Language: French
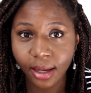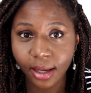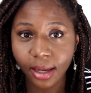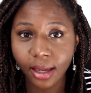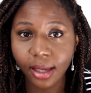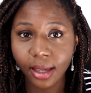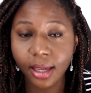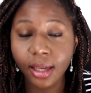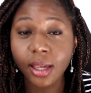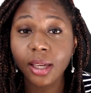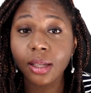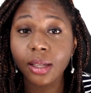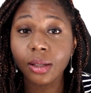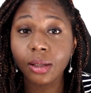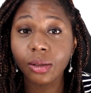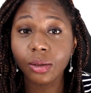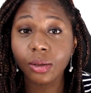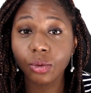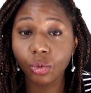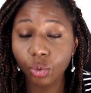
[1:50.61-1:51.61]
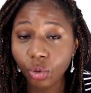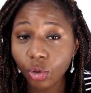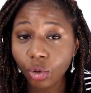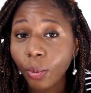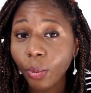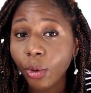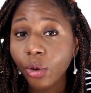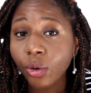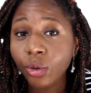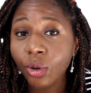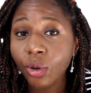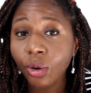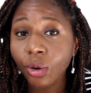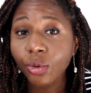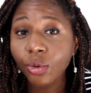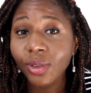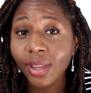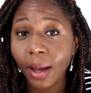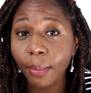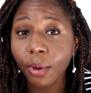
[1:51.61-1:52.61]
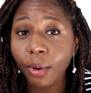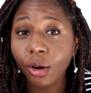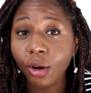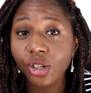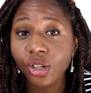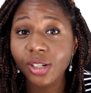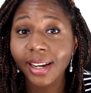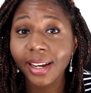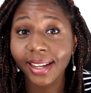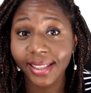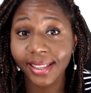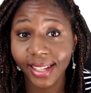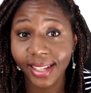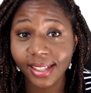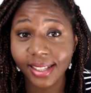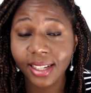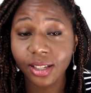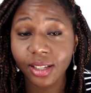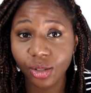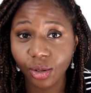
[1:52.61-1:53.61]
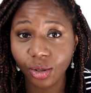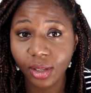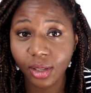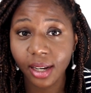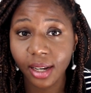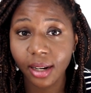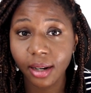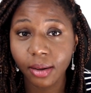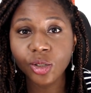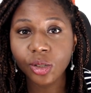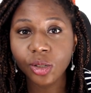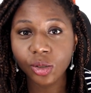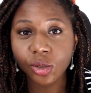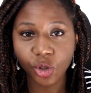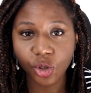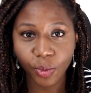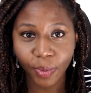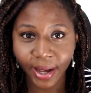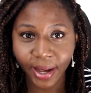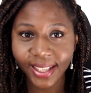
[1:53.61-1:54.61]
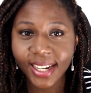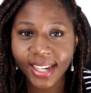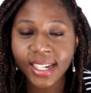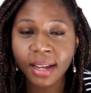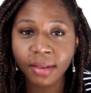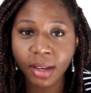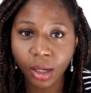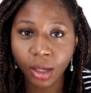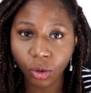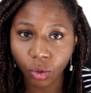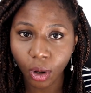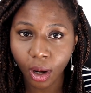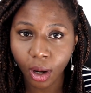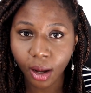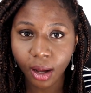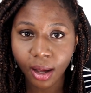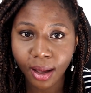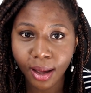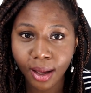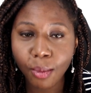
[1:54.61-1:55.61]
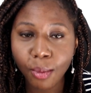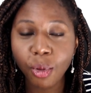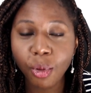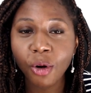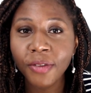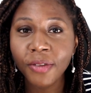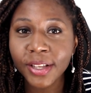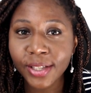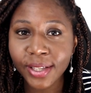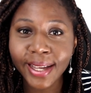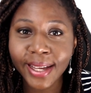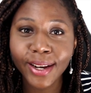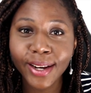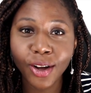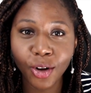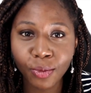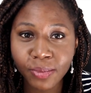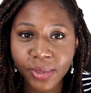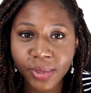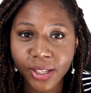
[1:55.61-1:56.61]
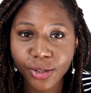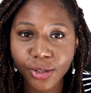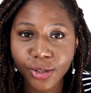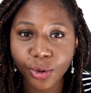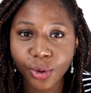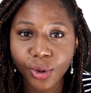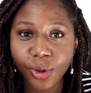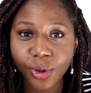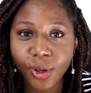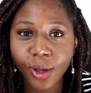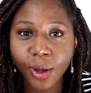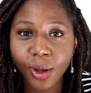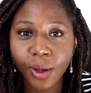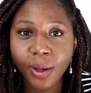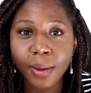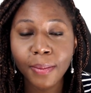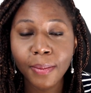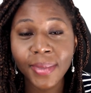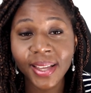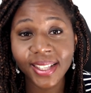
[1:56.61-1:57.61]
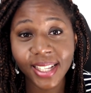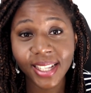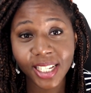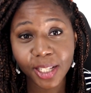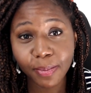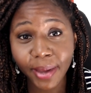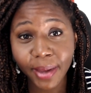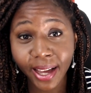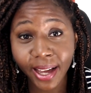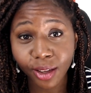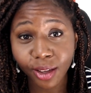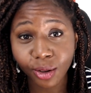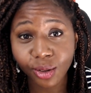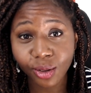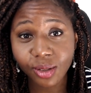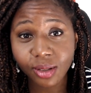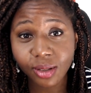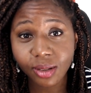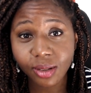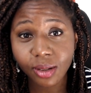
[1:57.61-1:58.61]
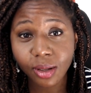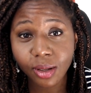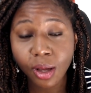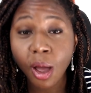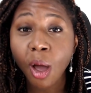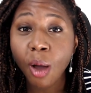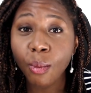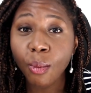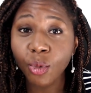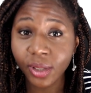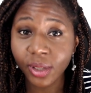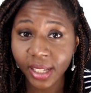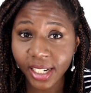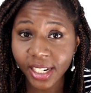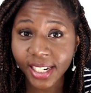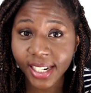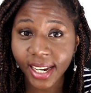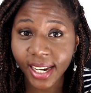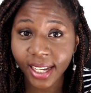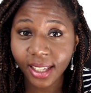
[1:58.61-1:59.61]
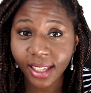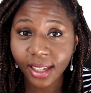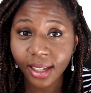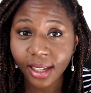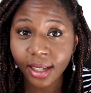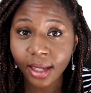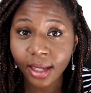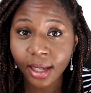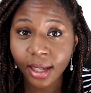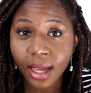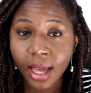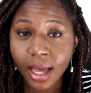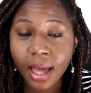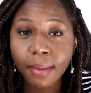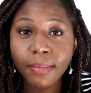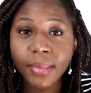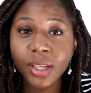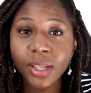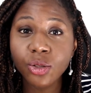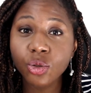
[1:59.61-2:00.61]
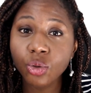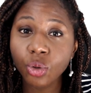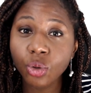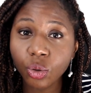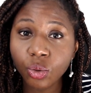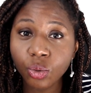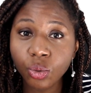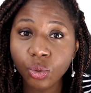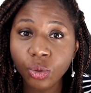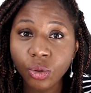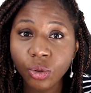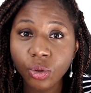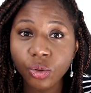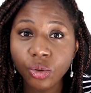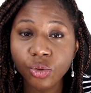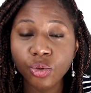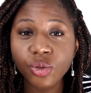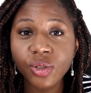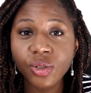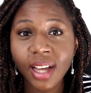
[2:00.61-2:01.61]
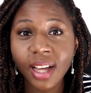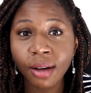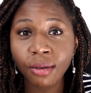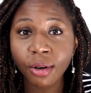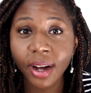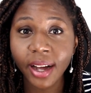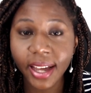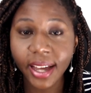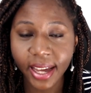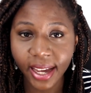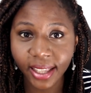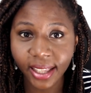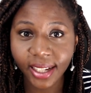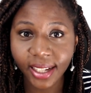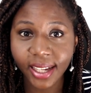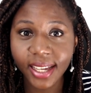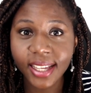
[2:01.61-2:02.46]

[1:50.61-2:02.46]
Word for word: et tout en prenant une approche intersectionnelle je partage avec toi, professionnel ambitieux, mes expériences, mon échec, mais surtout du savoir-être et